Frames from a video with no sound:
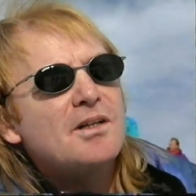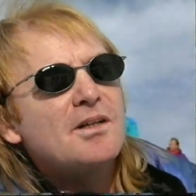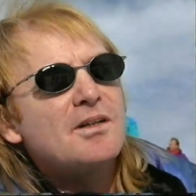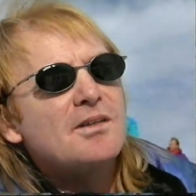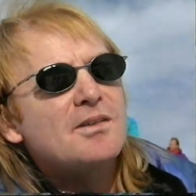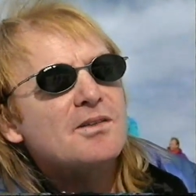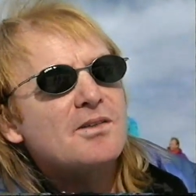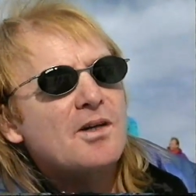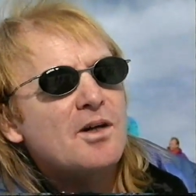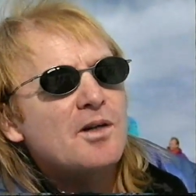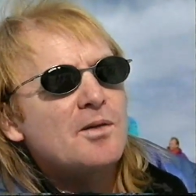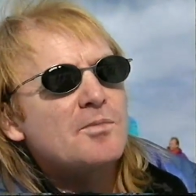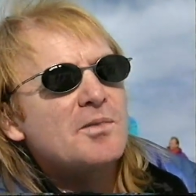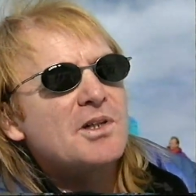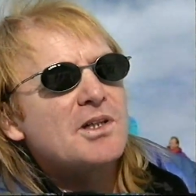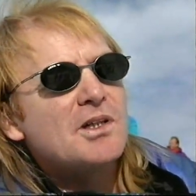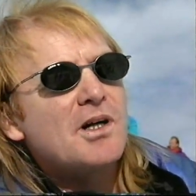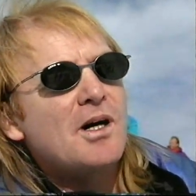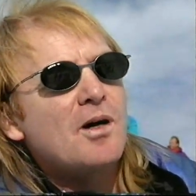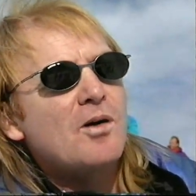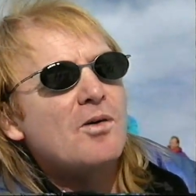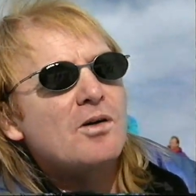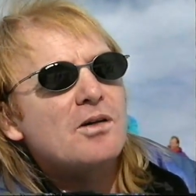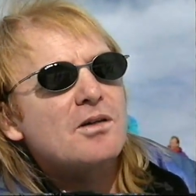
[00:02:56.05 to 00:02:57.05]
Ich
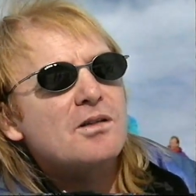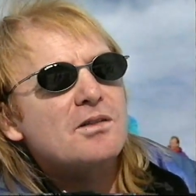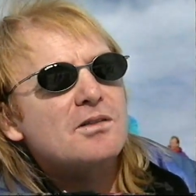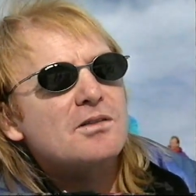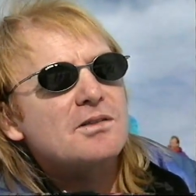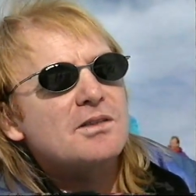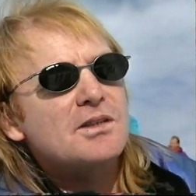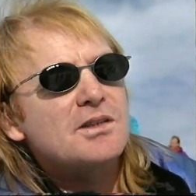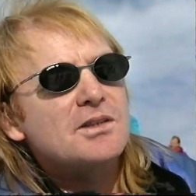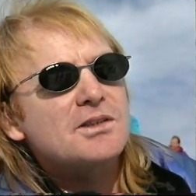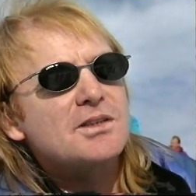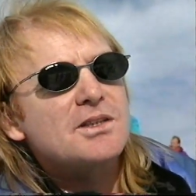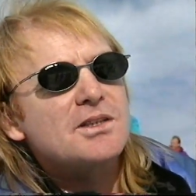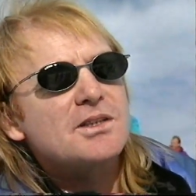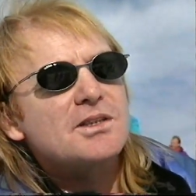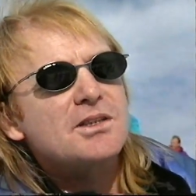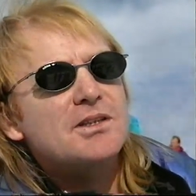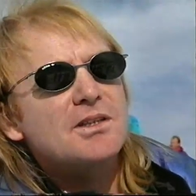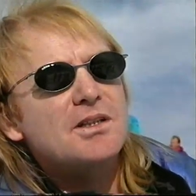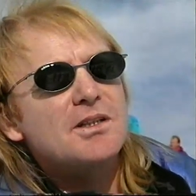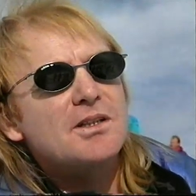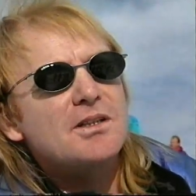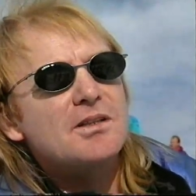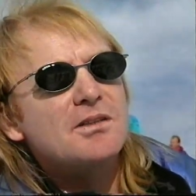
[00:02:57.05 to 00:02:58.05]
träume auch, dass
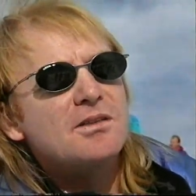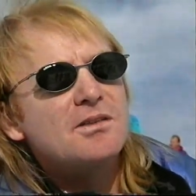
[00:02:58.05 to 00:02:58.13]
ich äh,